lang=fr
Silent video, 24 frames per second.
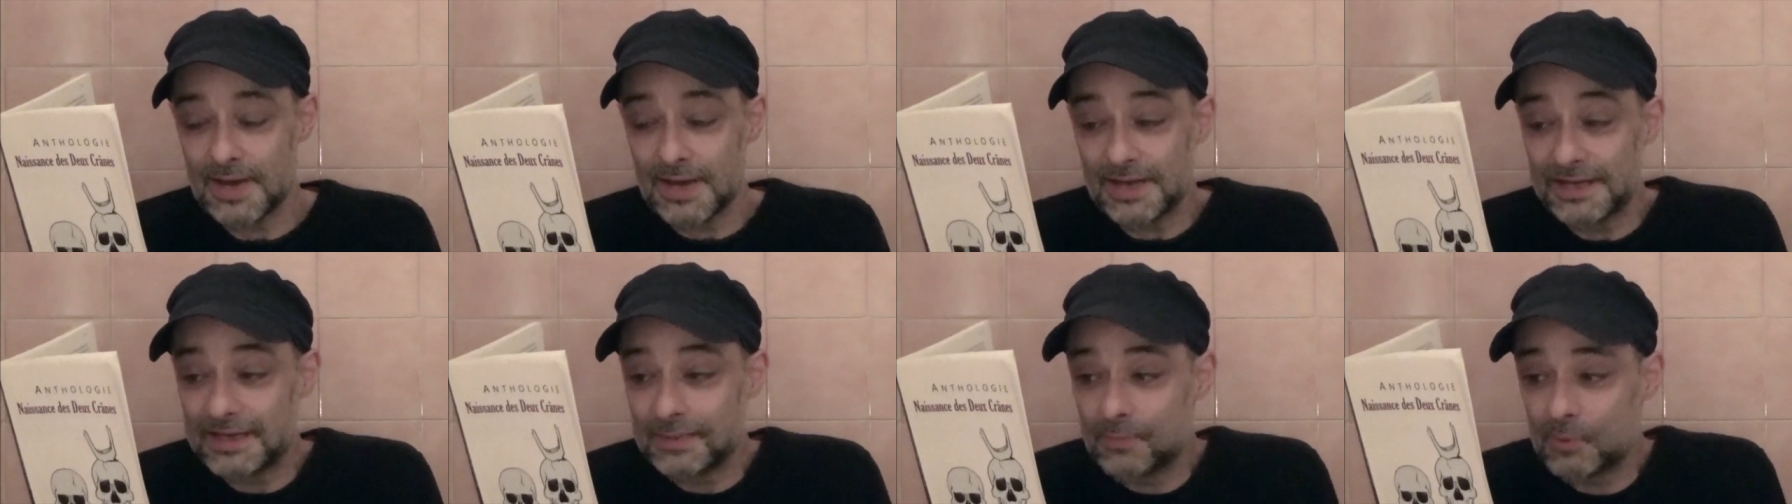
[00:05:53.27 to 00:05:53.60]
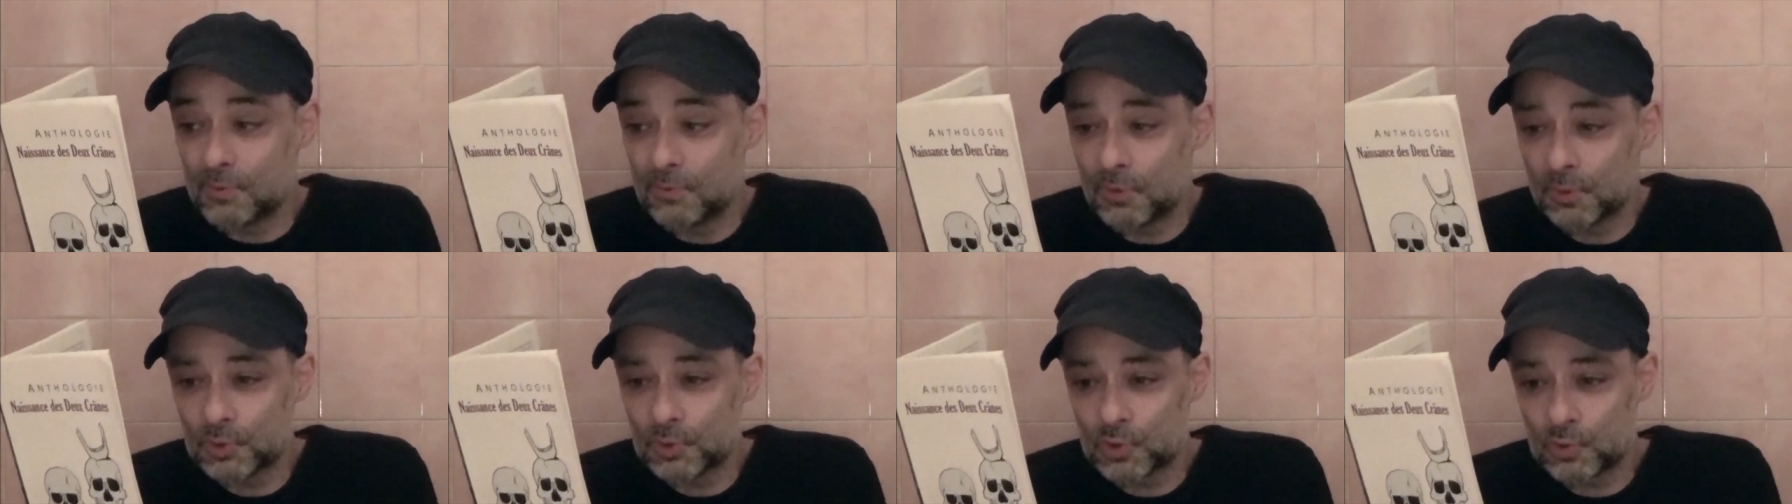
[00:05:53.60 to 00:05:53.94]
Des
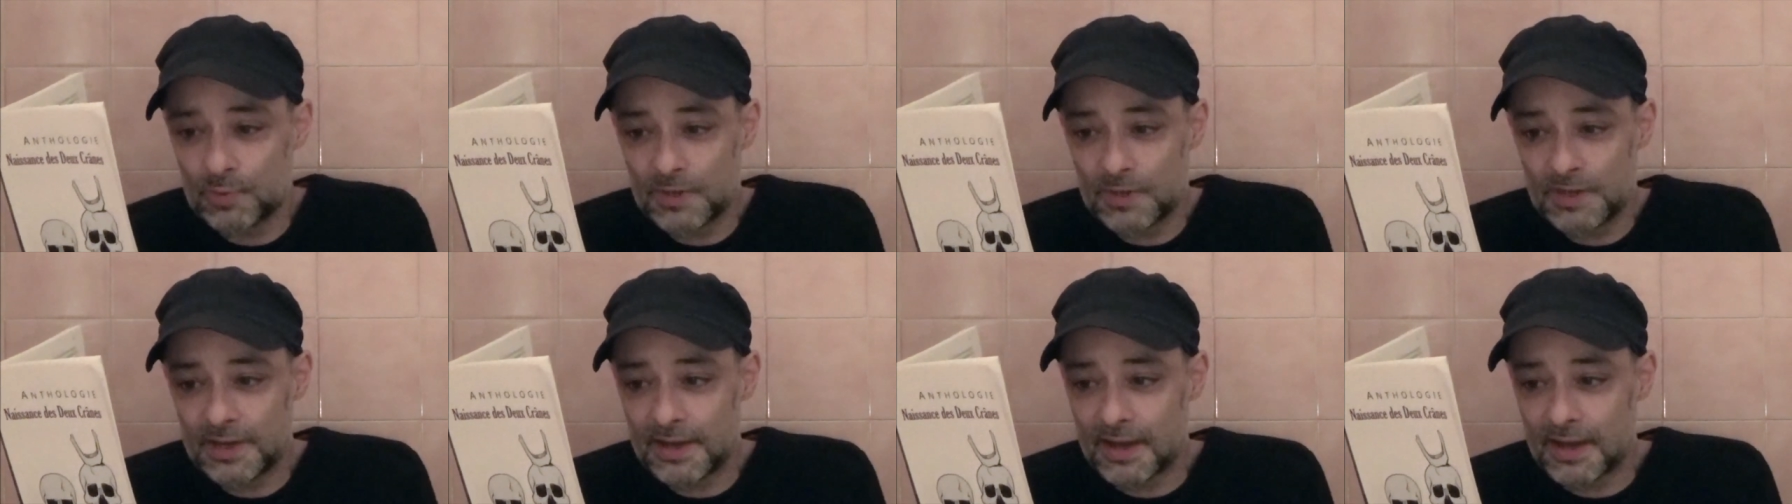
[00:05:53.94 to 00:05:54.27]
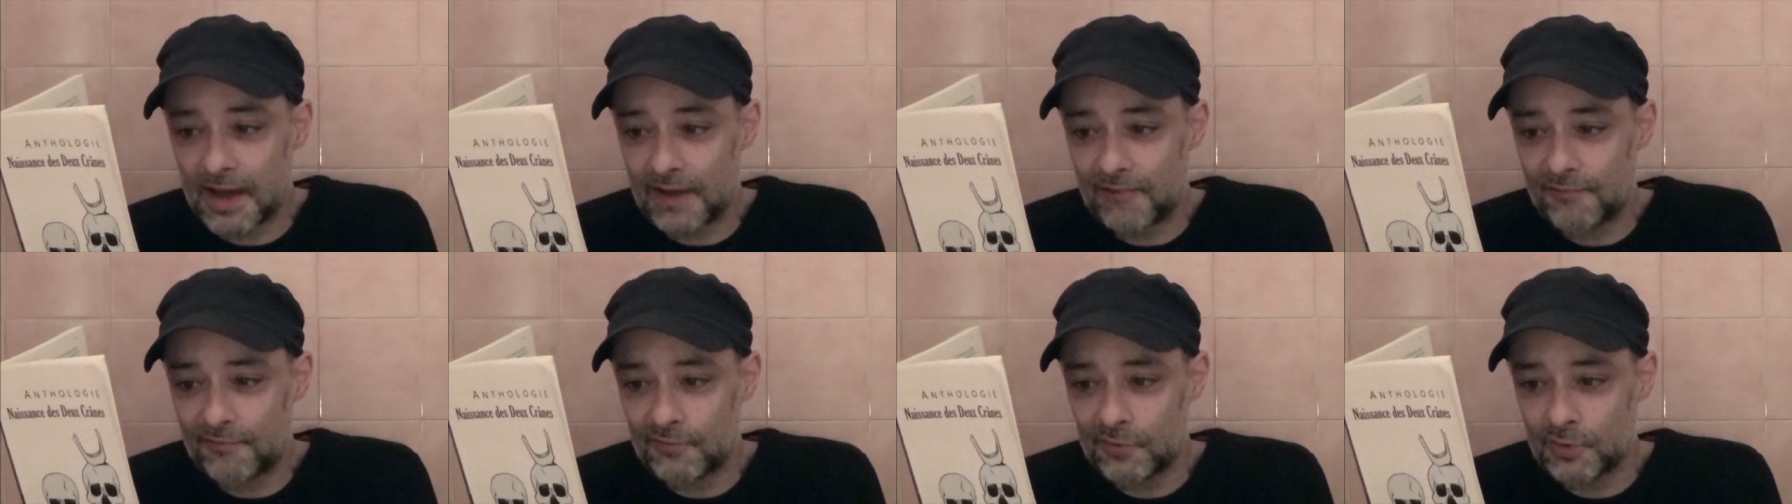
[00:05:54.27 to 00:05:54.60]
moments oubliés
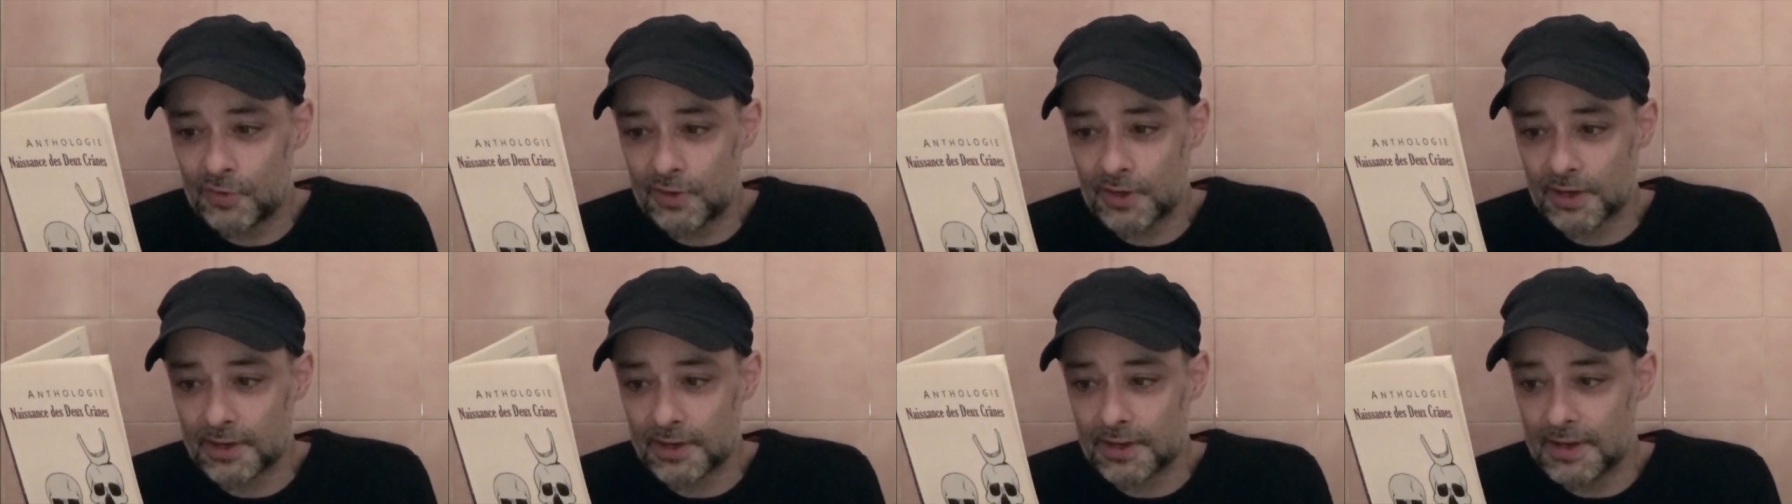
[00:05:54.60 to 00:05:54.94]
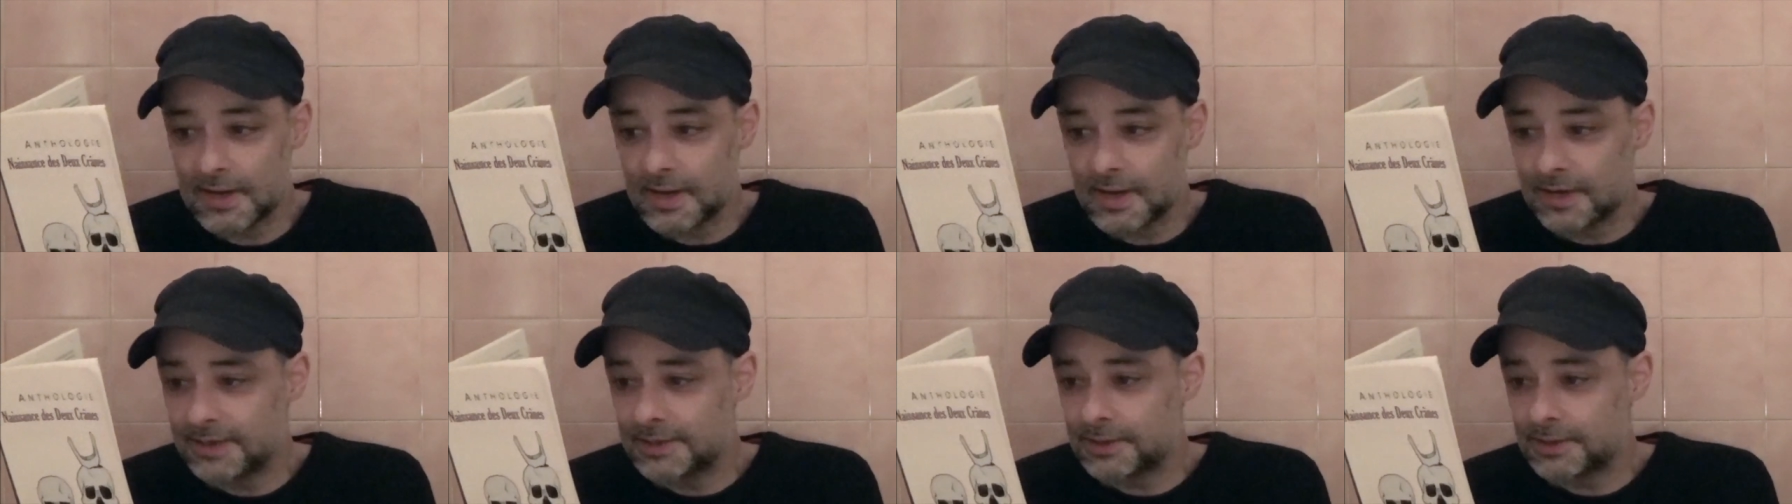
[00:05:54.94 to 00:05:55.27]
affleurés,
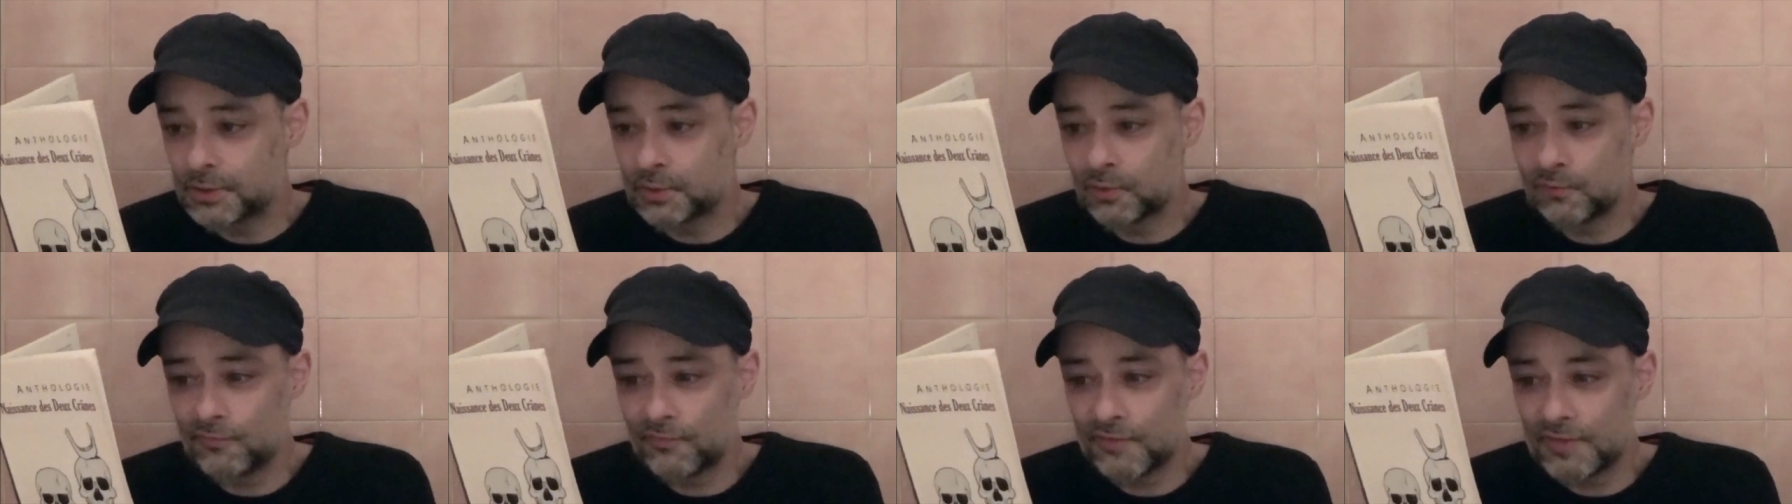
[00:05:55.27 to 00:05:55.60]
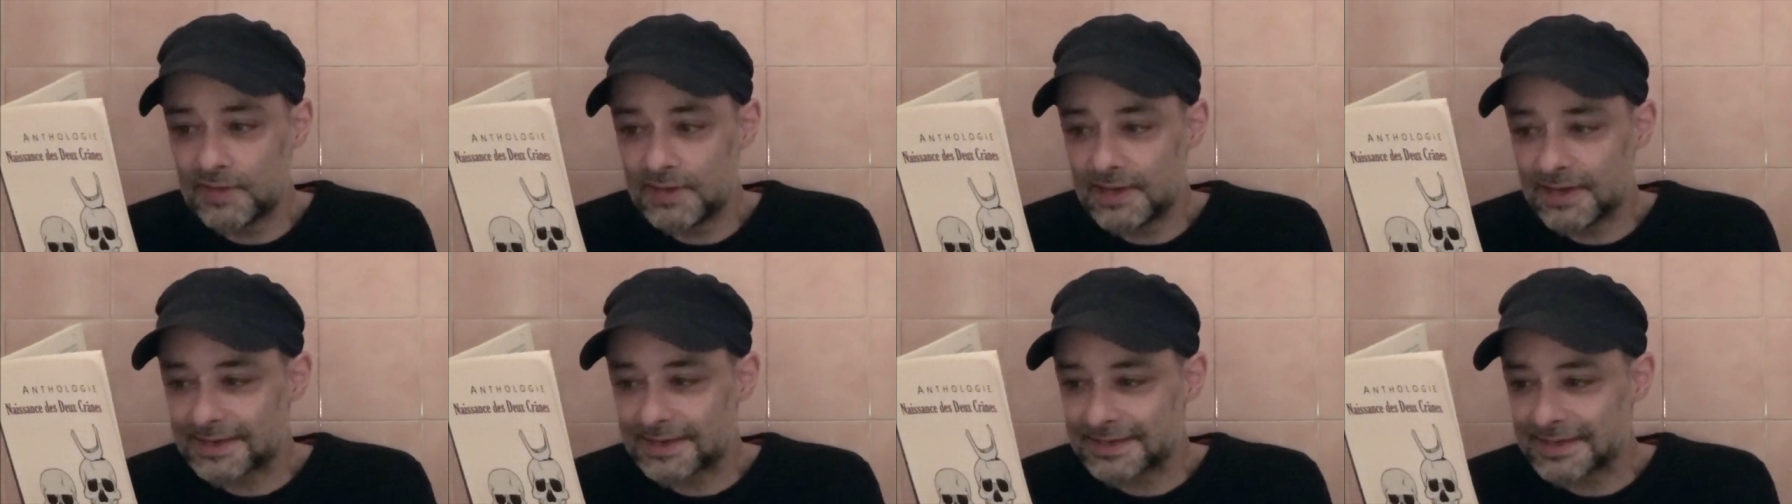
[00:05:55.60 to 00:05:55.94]
des
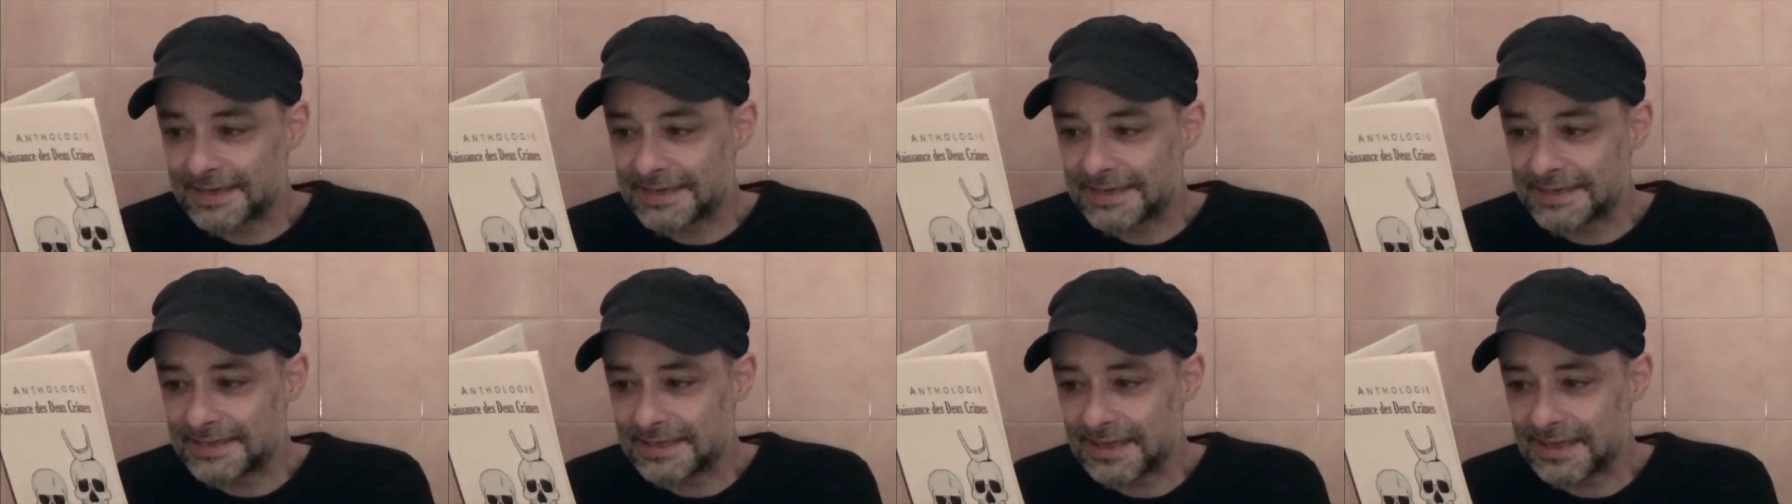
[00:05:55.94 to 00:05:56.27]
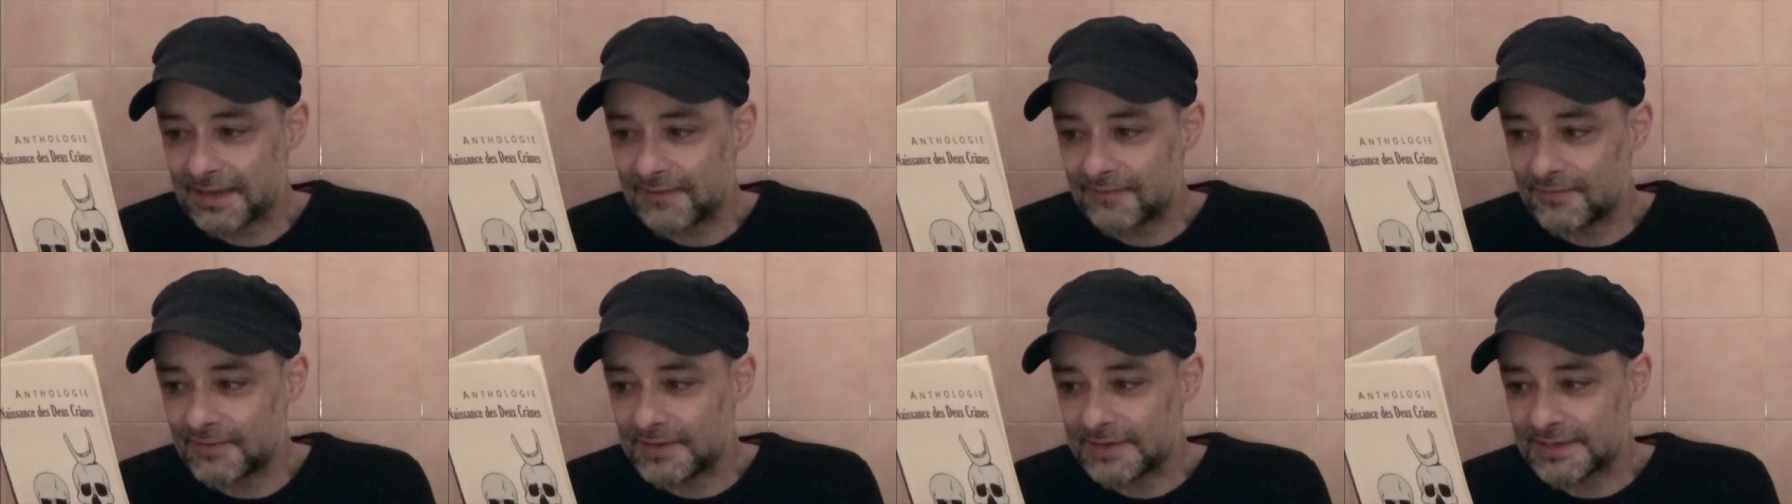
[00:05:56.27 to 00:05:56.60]
souvenirs
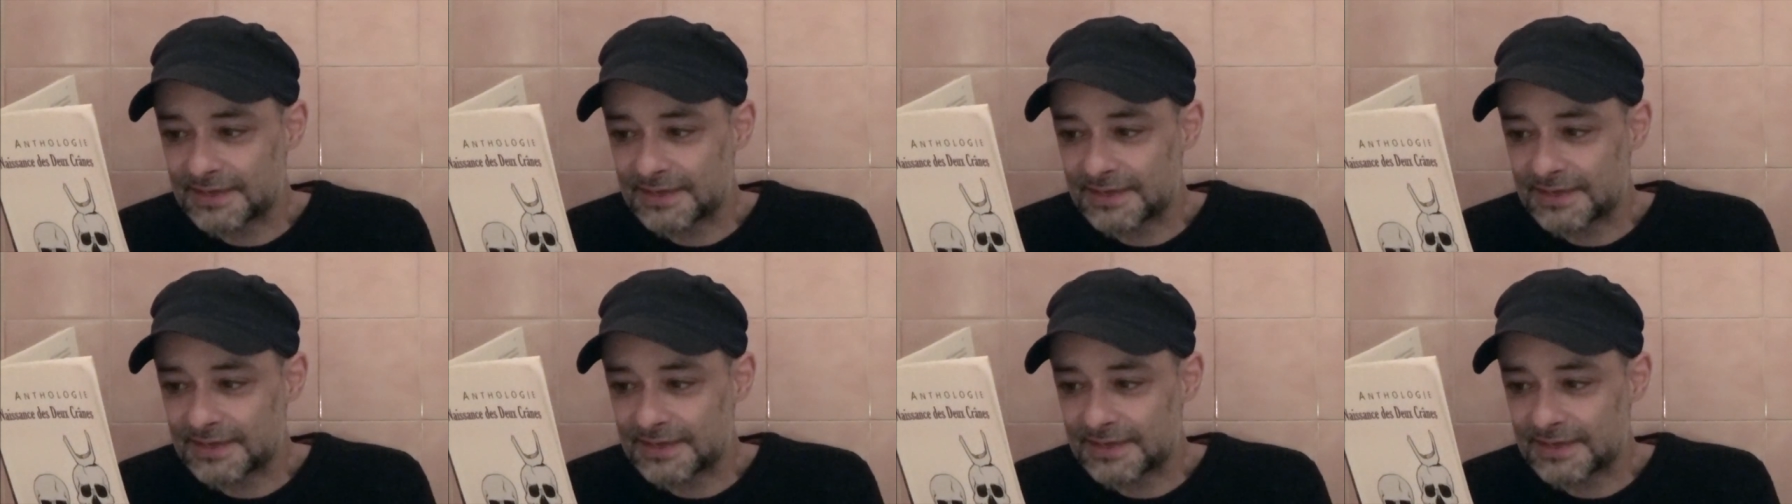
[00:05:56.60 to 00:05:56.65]
s'excavaient,